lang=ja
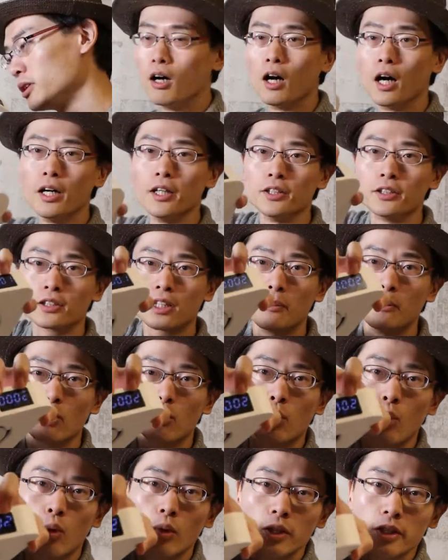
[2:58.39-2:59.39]
はいしかも
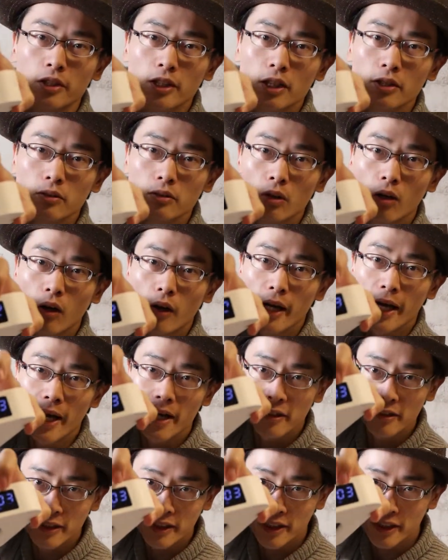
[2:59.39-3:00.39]
ここにちゃんと
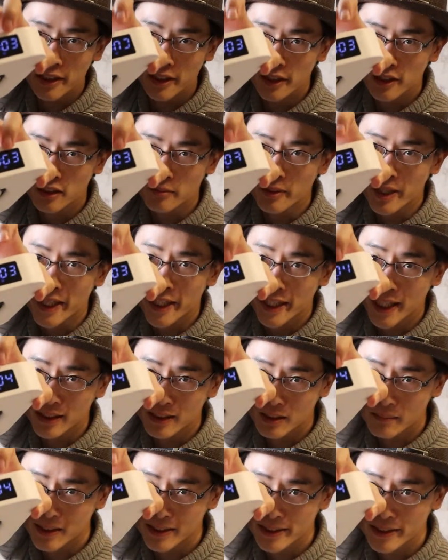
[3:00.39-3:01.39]
LED ディスプレイ
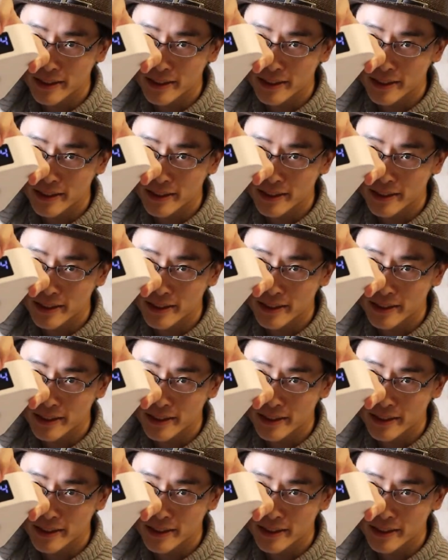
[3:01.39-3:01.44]
光ってま